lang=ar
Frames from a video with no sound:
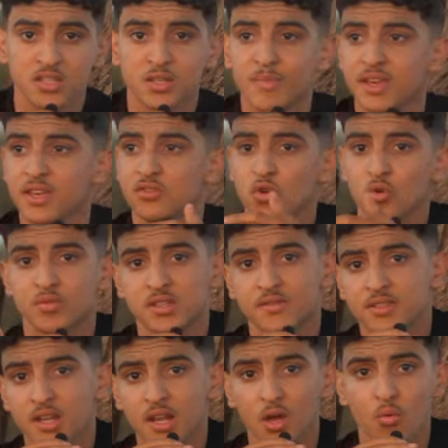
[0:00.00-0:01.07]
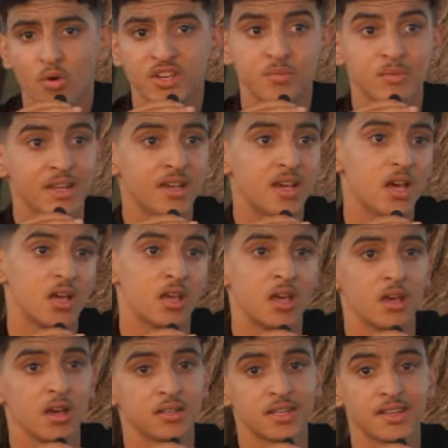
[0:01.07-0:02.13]
ديما كيديروا بزاف ديال الحوايج ما تلقاه
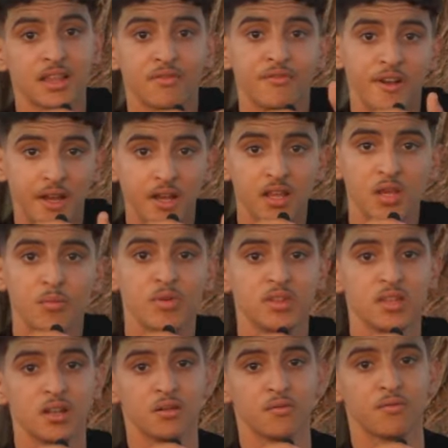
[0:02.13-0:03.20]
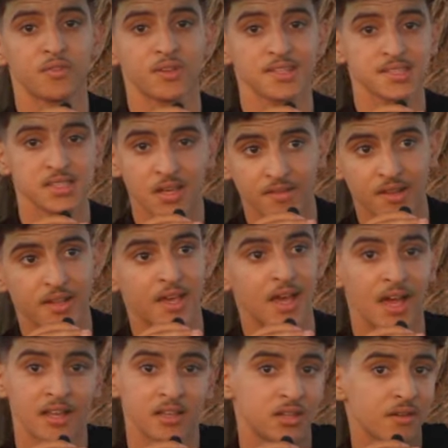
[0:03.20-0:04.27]
تغفي عليه مثلا في الصيف تلقاه
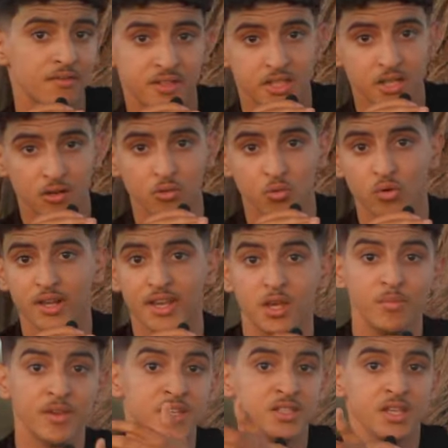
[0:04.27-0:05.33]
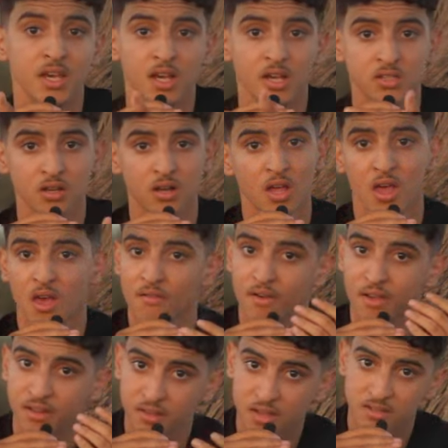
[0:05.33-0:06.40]
خدام في شي قنت ولا كيبيع شي حاجه
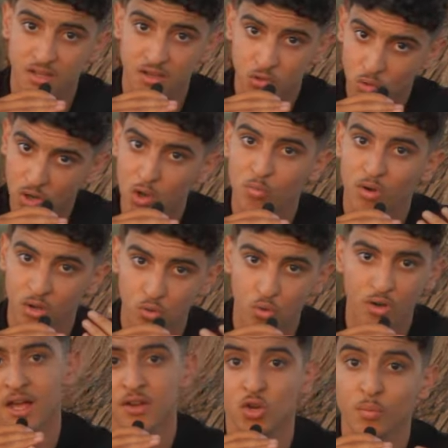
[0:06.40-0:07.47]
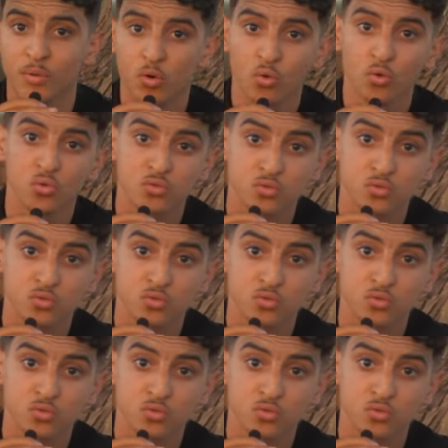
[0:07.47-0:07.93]
فهاد الناس هادو راهم مخلوقين انهم يكونوا دي